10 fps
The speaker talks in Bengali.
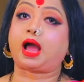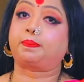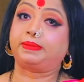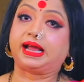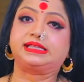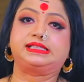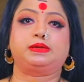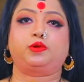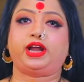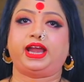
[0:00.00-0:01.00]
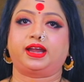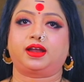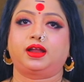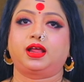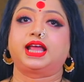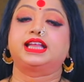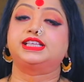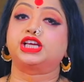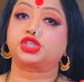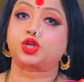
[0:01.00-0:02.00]
আপনার জীবনের
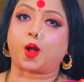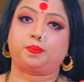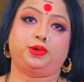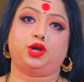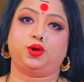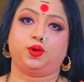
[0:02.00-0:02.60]
যে স্বপ্ন